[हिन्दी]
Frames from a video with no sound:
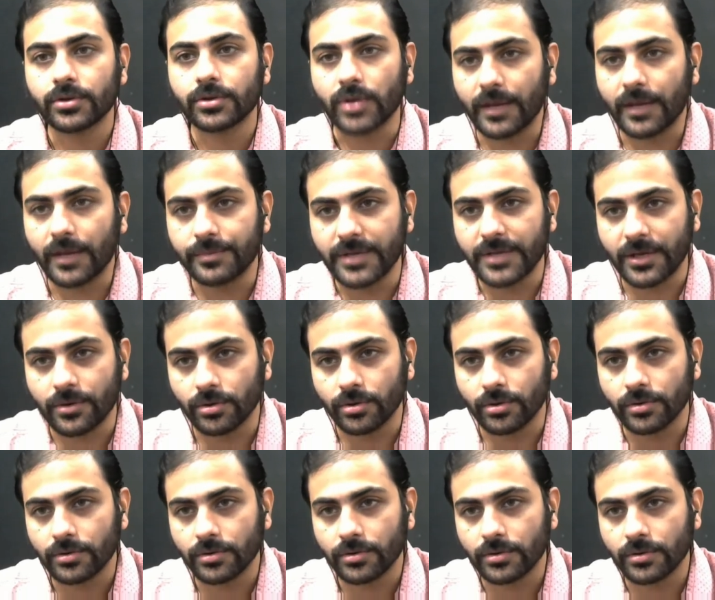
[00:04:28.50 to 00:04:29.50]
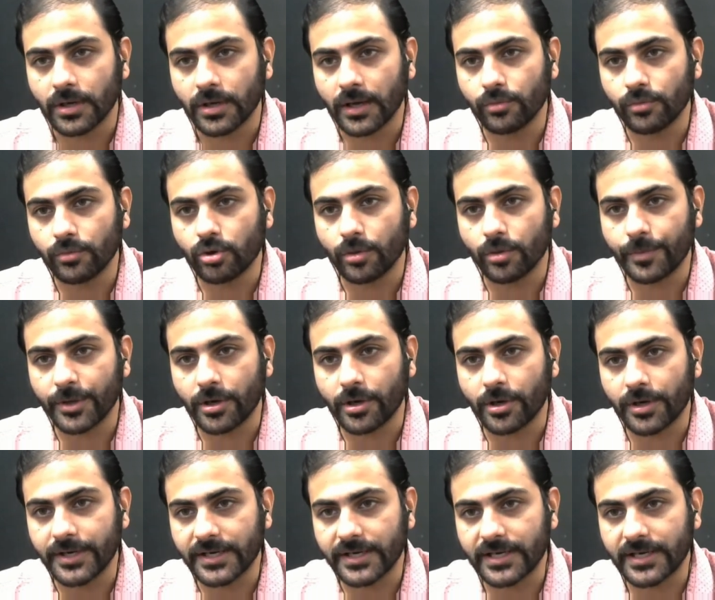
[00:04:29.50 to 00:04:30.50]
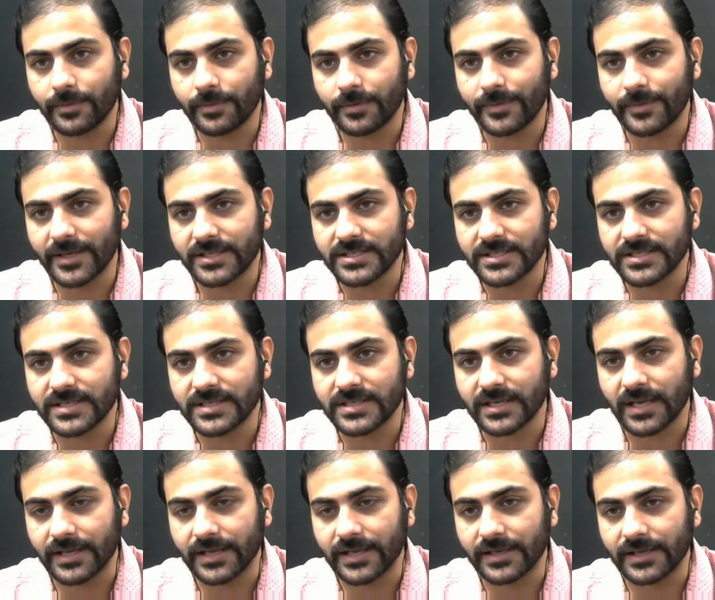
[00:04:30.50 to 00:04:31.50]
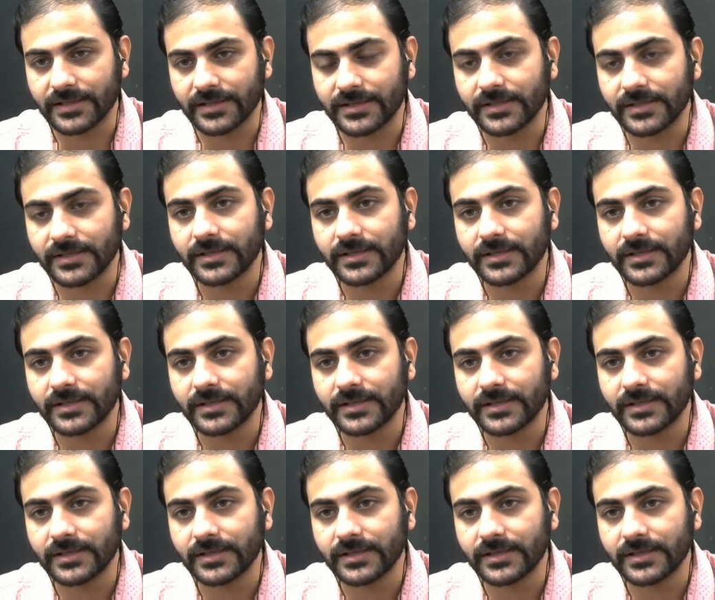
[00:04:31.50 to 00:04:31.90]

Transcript: अब देखो हमको पीरियोडिक टेबल में एक चीज सिखाई गई थी